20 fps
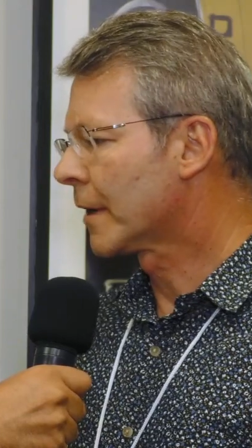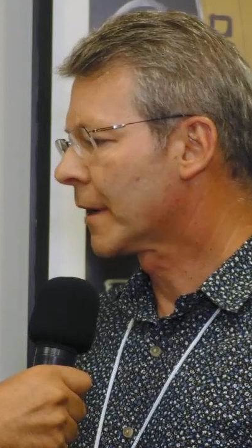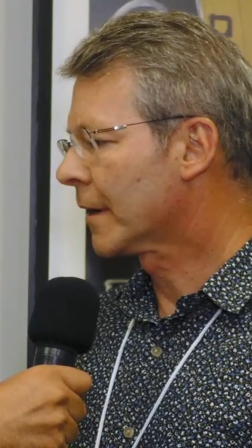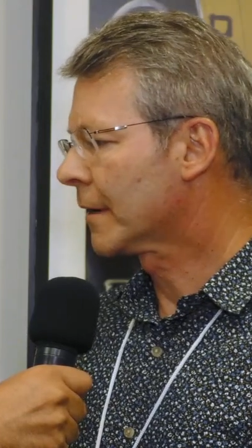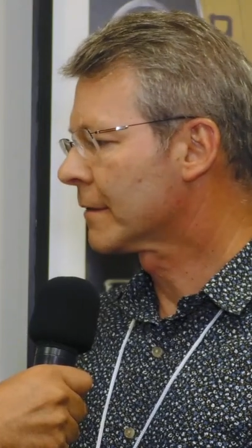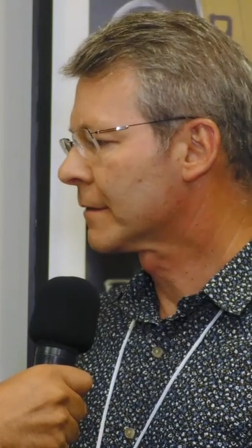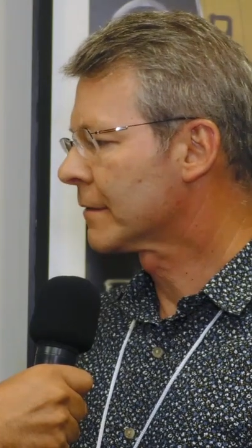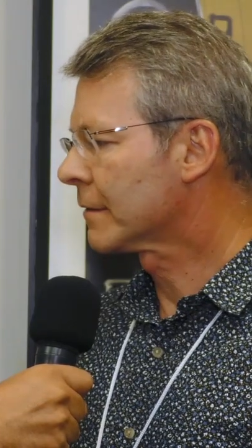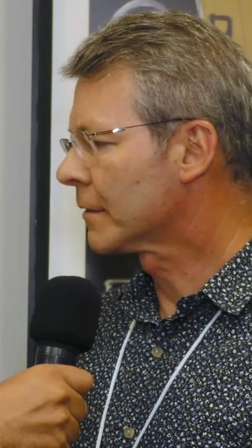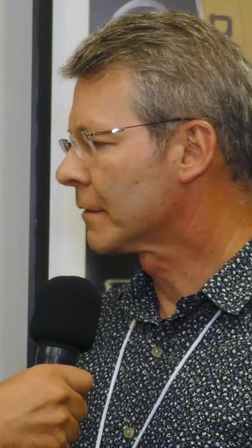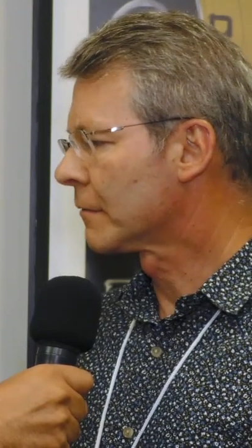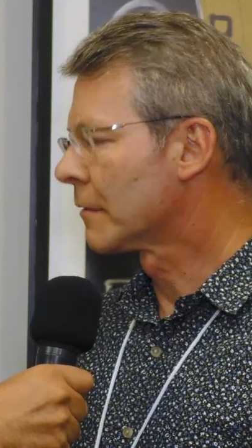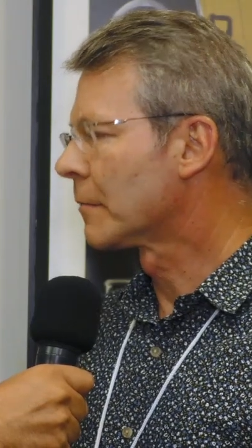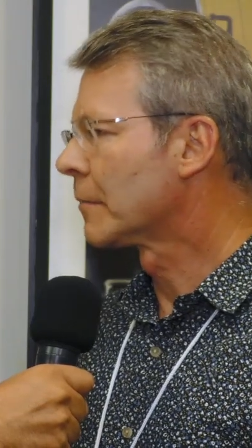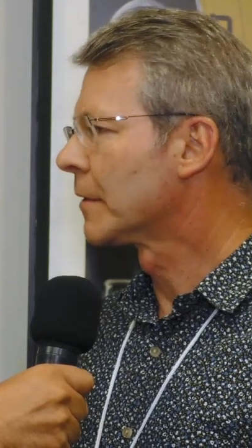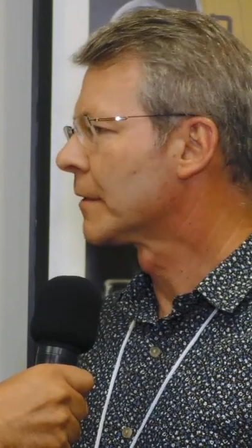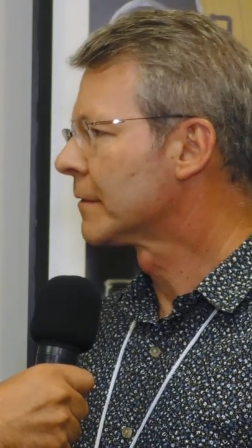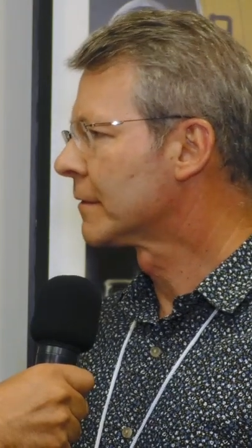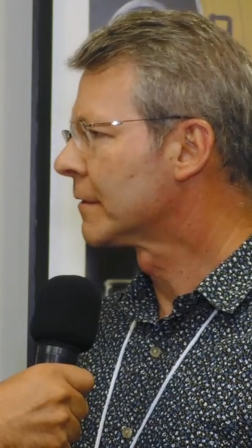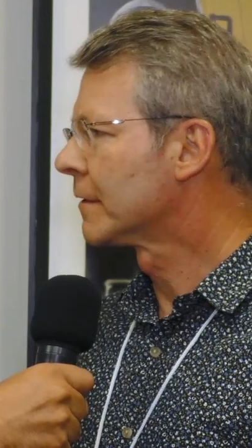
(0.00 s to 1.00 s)
marcação, a
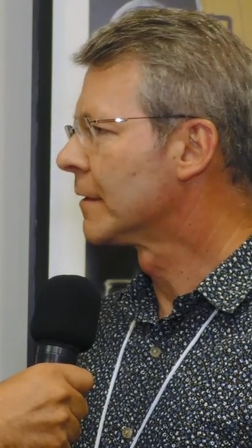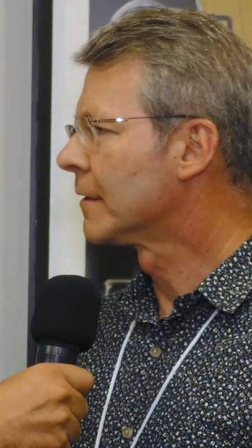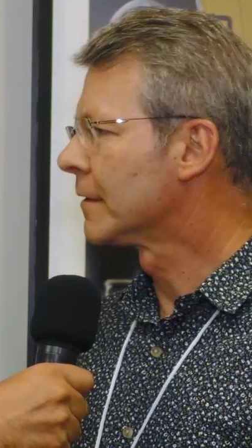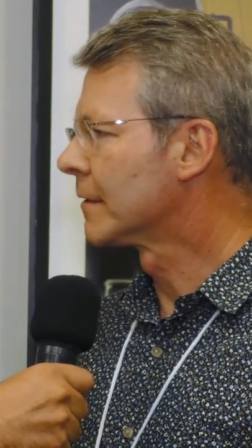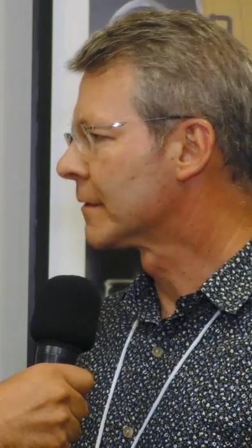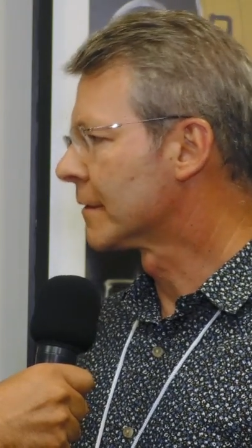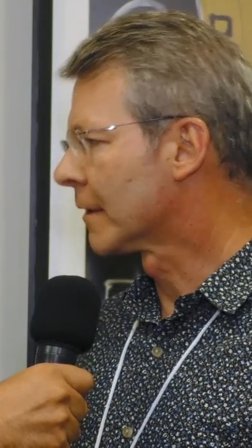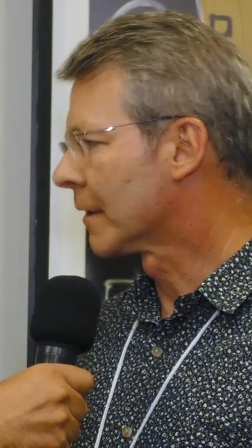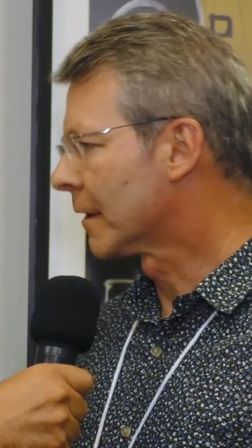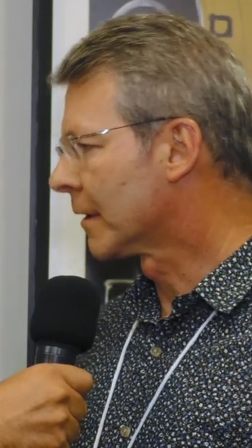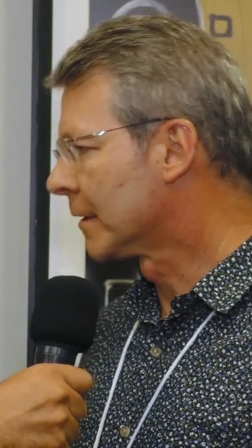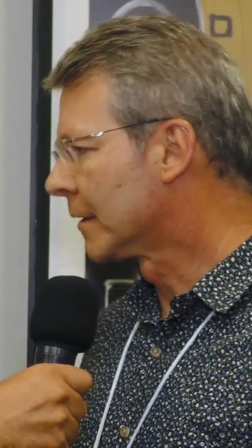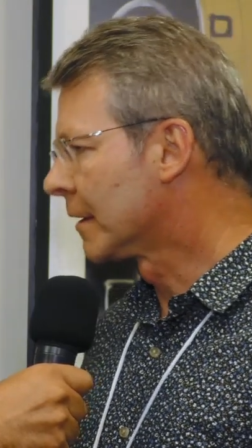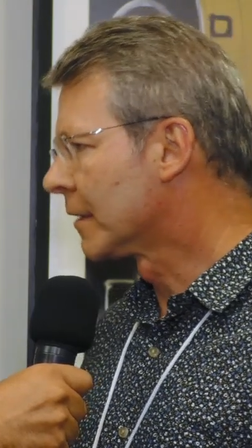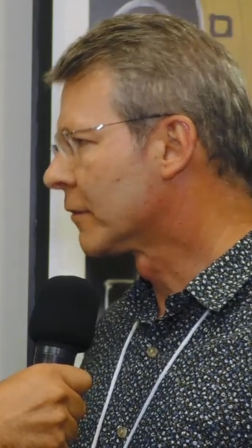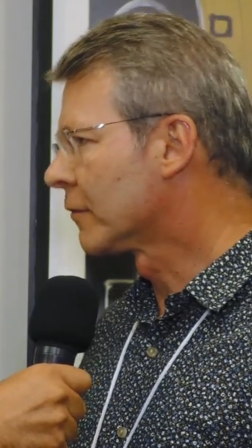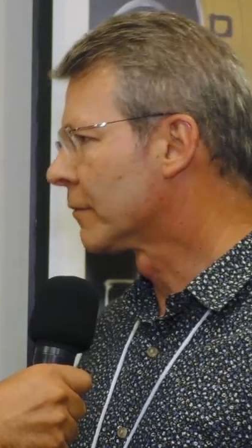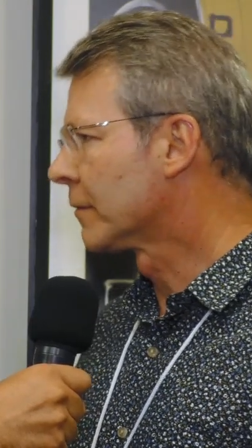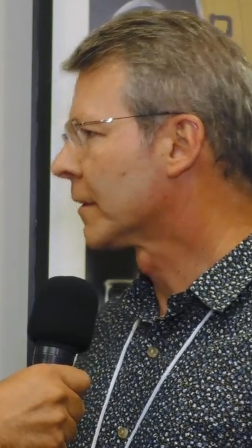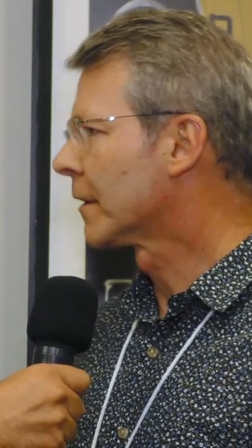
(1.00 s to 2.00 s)
pesquisa, a
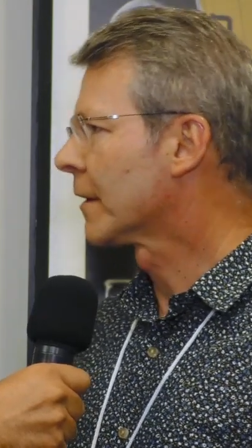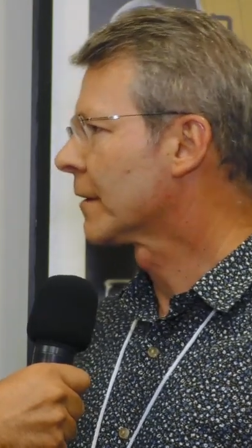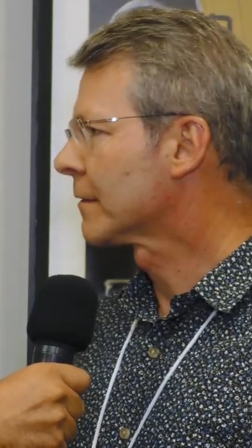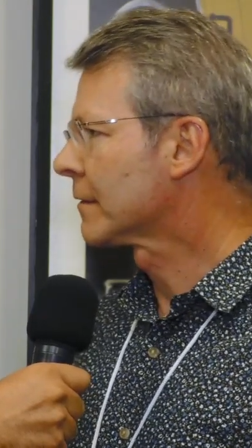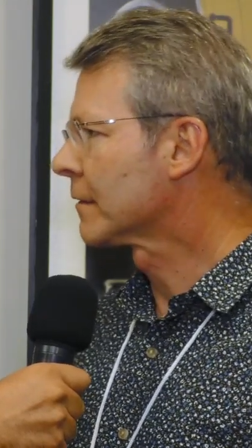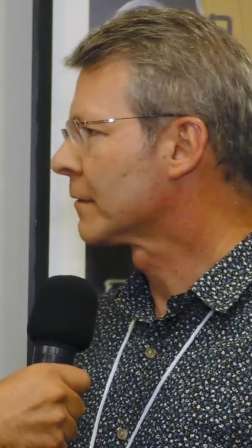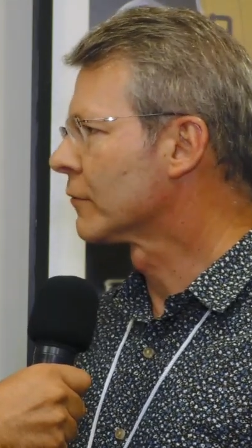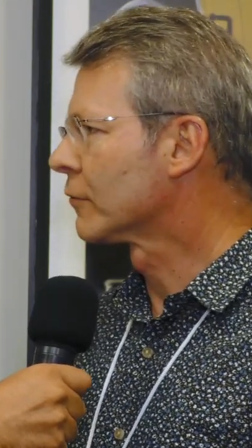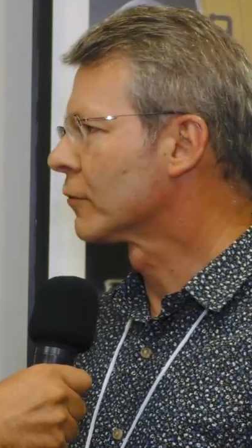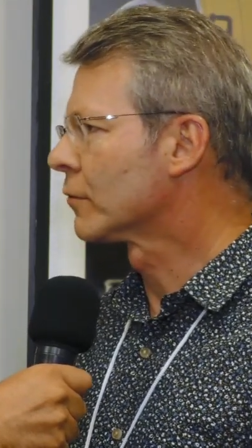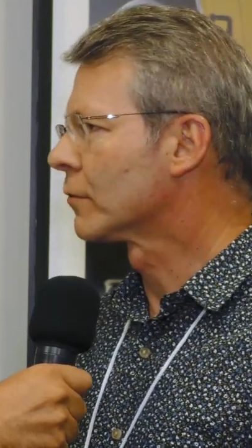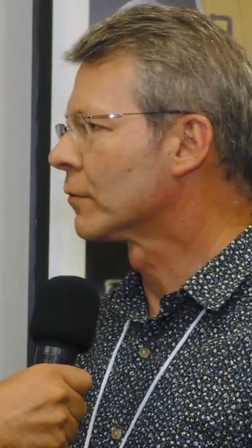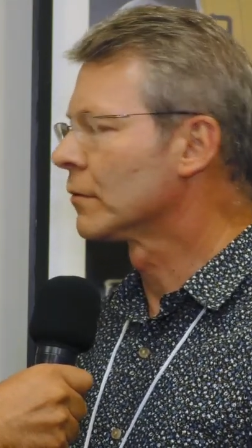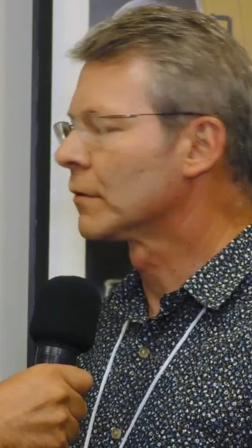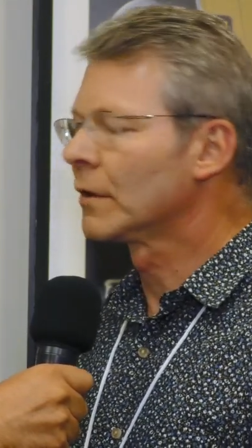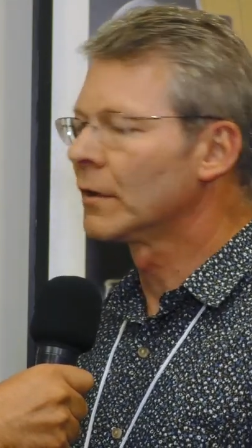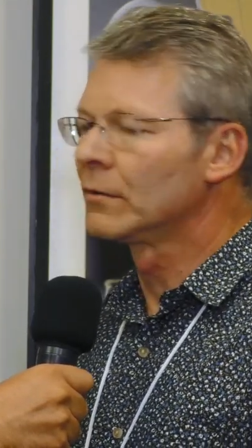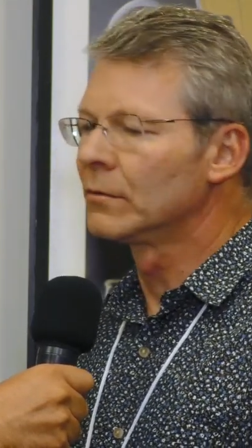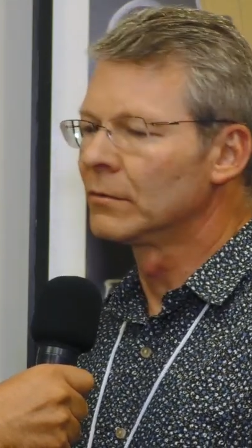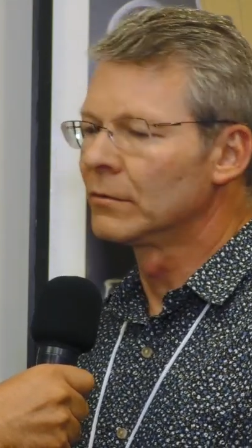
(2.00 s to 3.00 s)
identificação de
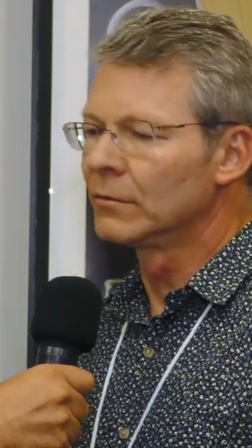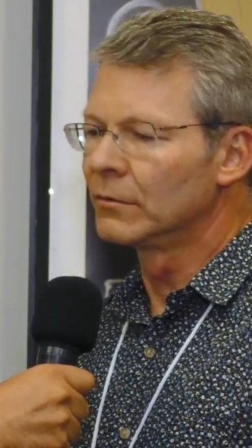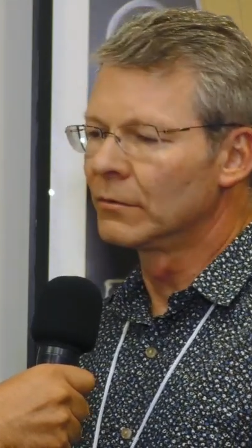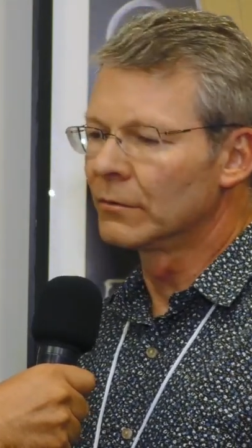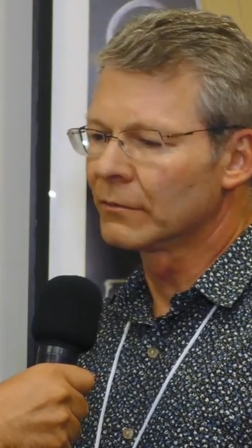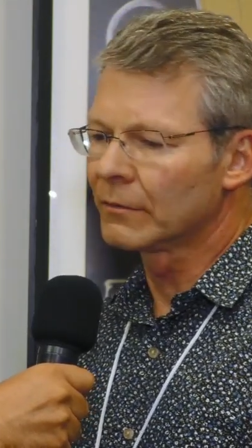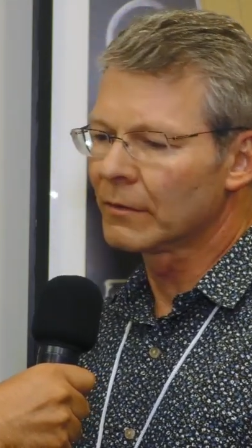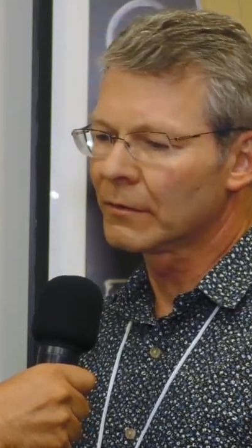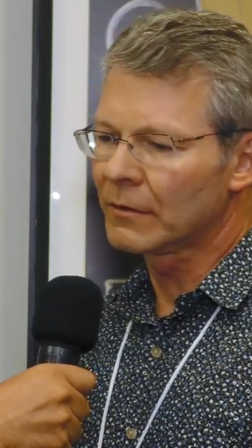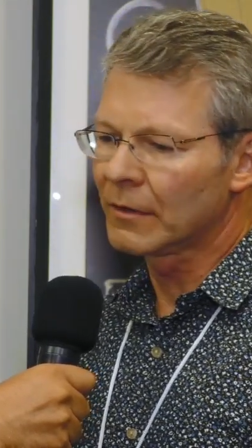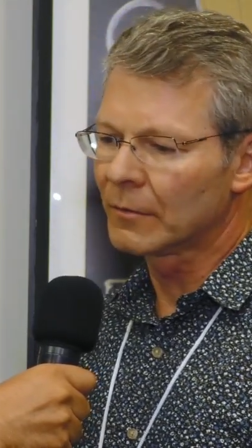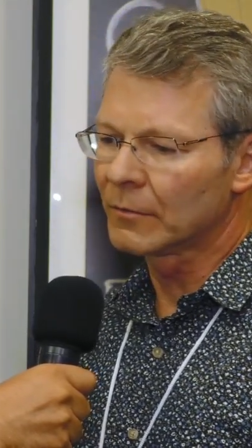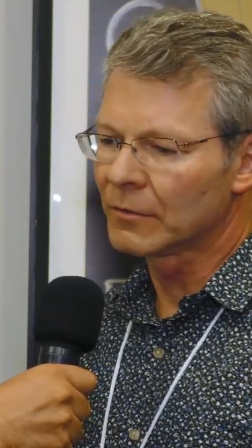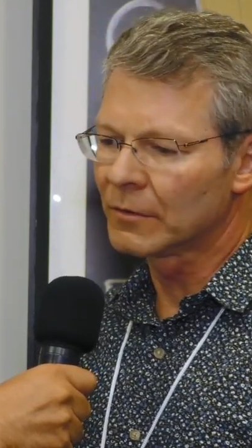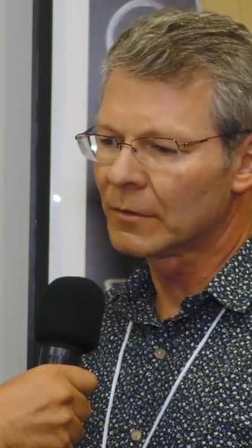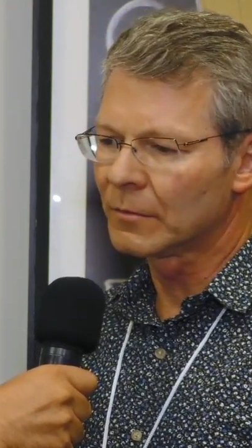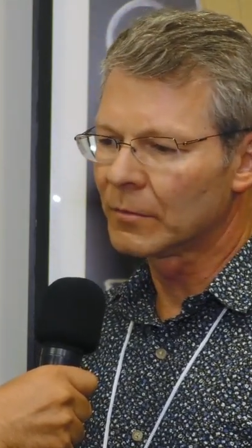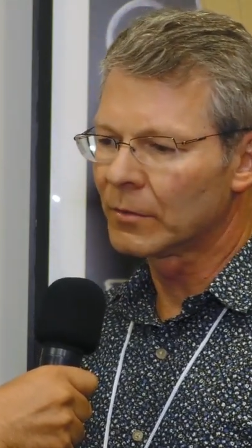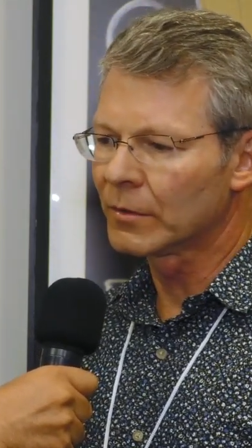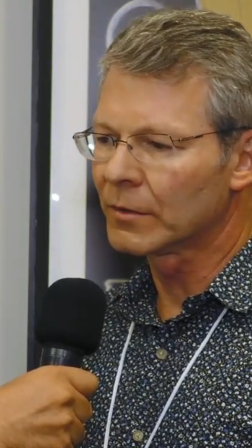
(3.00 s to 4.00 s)
conteúdos, né, o que é
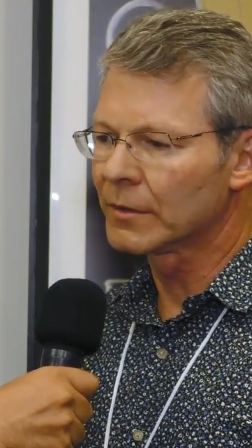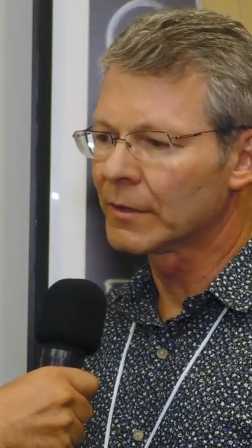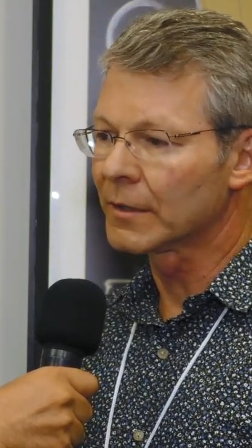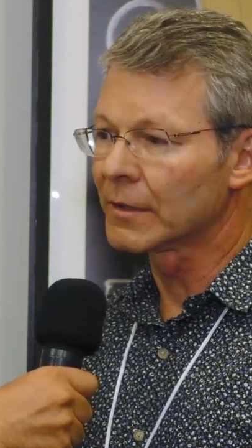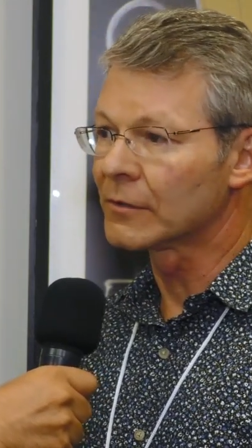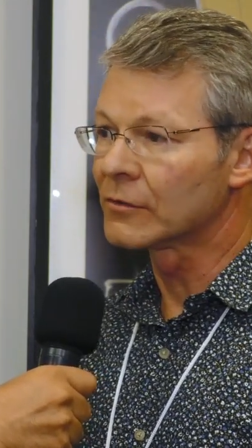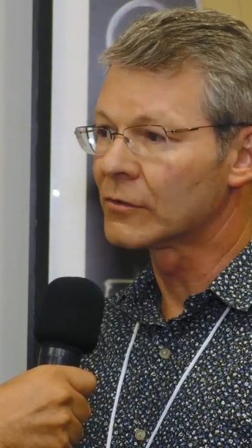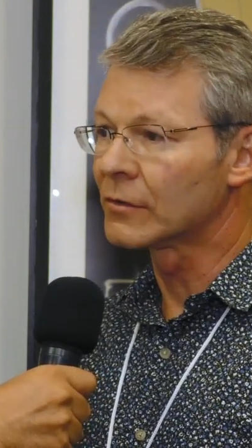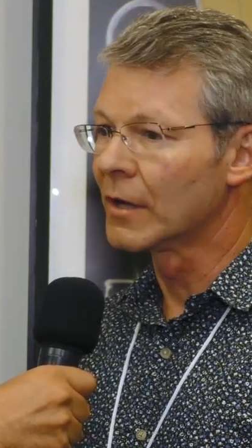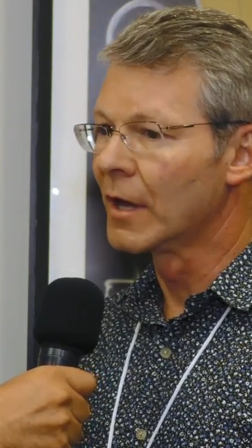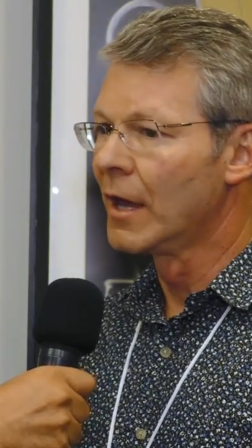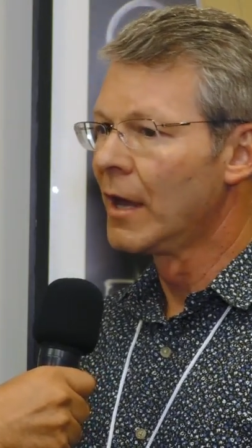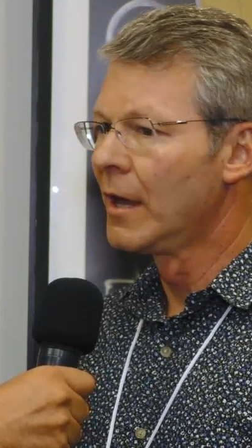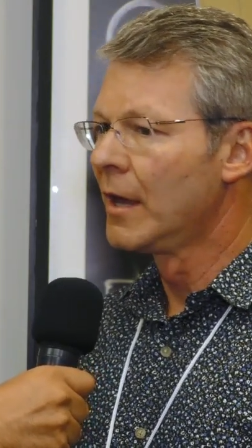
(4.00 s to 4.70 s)
muito importante.